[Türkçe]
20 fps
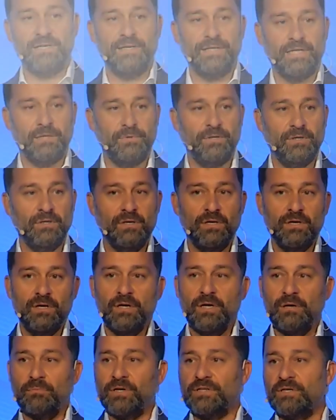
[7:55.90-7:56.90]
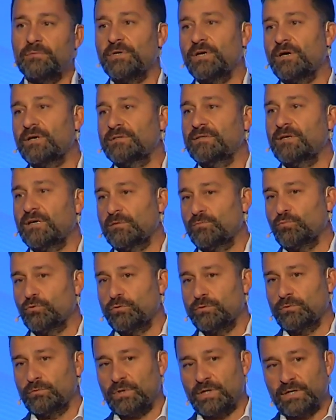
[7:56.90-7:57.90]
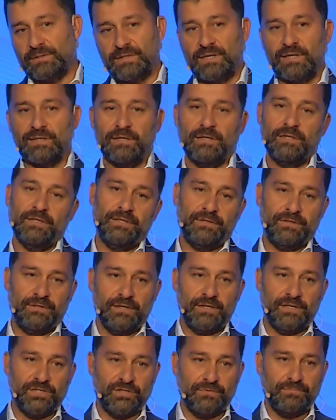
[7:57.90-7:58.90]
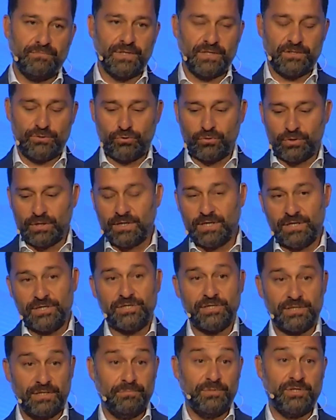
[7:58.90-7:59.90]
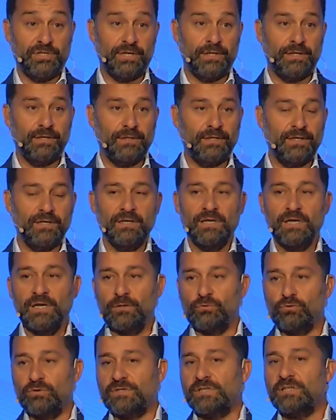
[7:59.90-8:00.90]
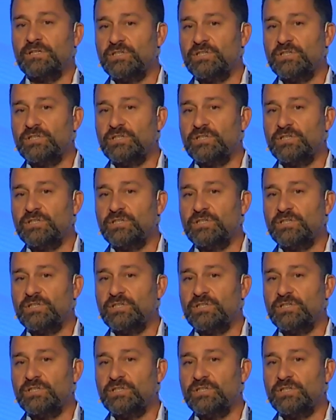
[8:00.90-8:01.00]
gibi bana bir aday bul. Adaya ihtiyacım var çok acil bir şekilde. Dolayısıyla